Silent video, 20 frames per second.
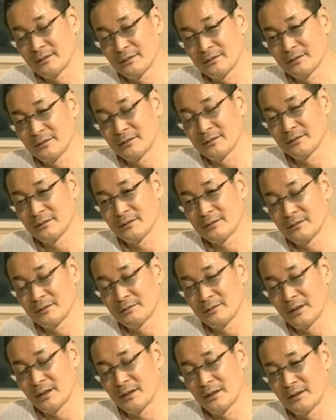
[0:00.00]

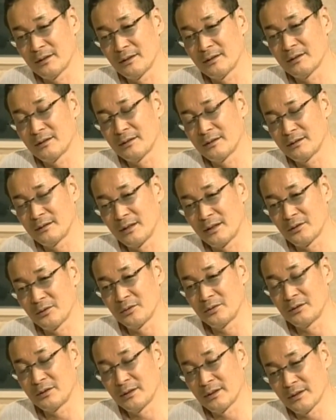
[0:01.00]
のー、まあ、台
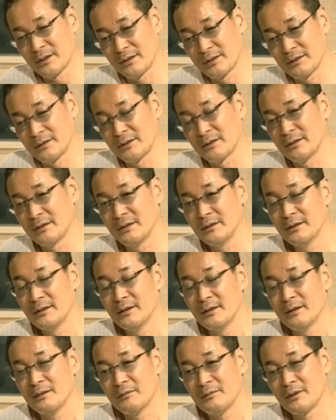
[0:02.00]
本いただいて、
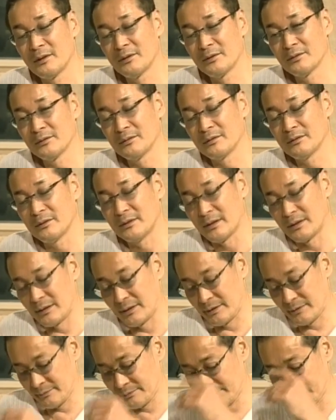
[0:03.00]
まあ、読んで
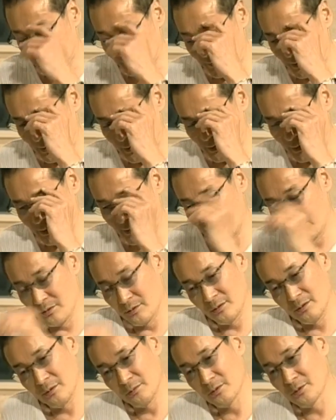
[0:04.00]
でど
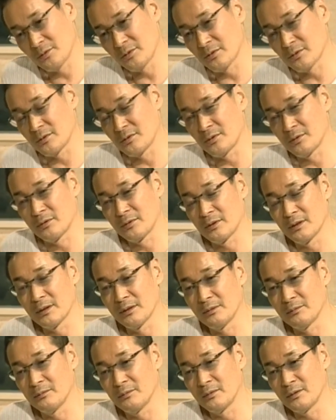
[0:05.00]
うもここ
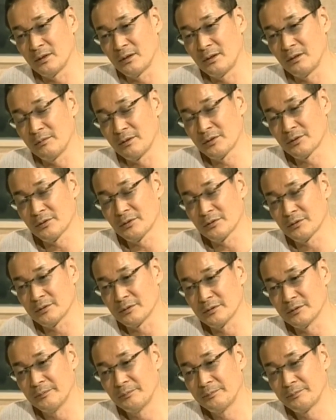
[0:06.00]
が今一
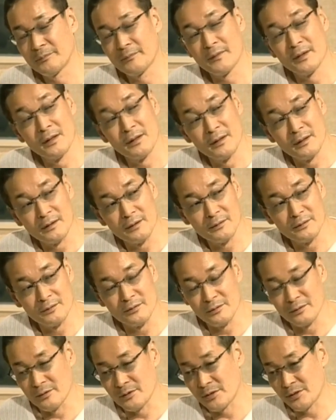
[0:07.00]
つあの
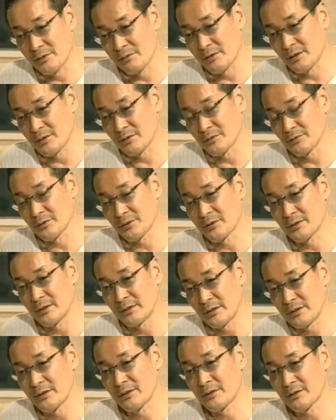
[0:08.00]
シチュエーションとして
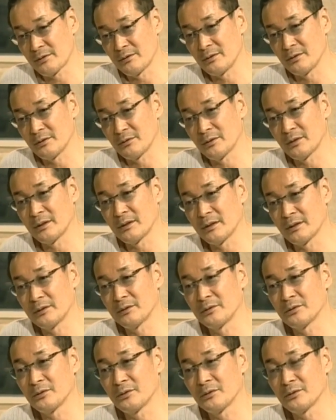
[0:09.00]
ねしっくりこないなと
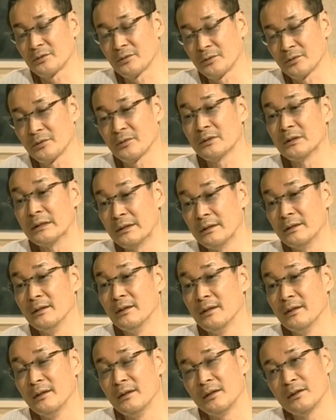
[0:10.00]
いうところでね
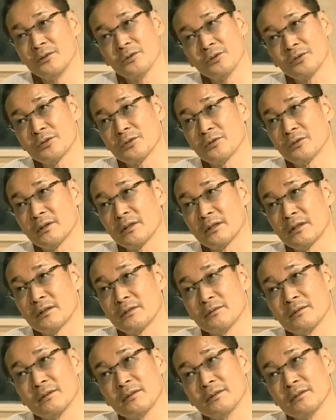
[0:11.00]
どうしようかなと
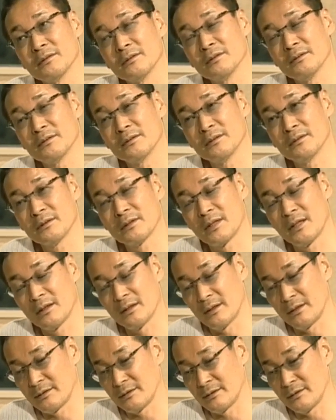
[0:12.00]
いう考
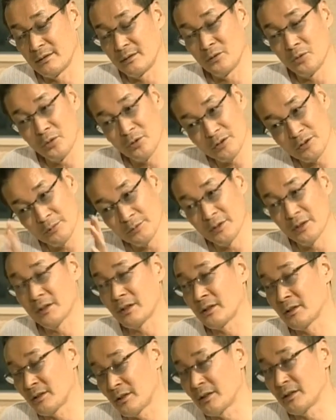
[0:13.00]
えててどうしても出
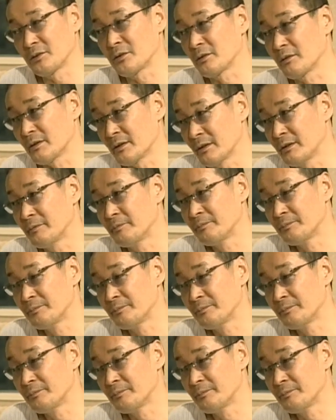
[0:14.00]
ない出ない時はね